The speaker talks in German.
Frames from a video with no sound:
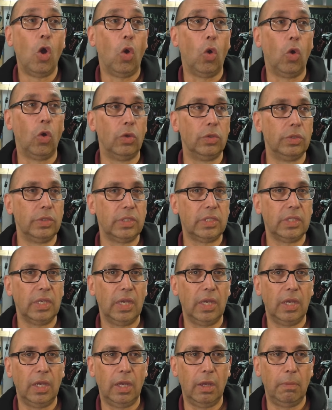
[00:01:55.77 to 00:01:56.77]
und
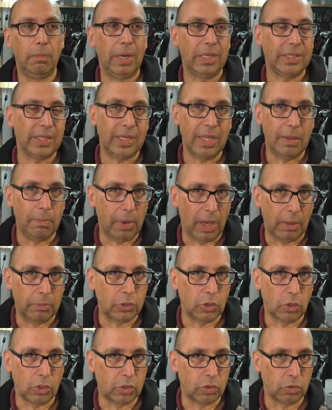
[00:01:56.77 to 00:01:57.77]
äh, macht dann eben
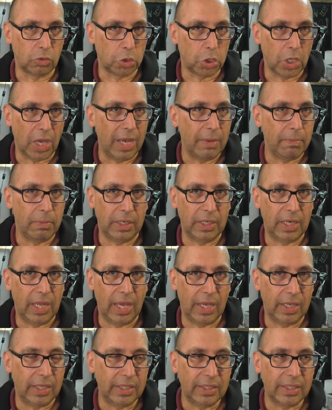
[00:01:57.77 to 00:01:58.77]
Bremsklötze und Scheiben an
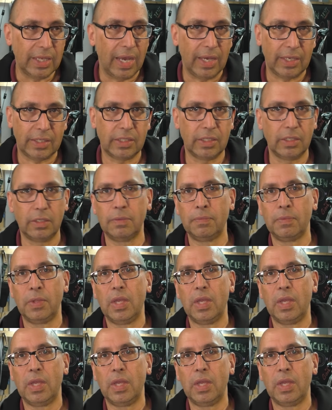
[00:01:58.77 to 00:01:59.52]
der Hinterachse,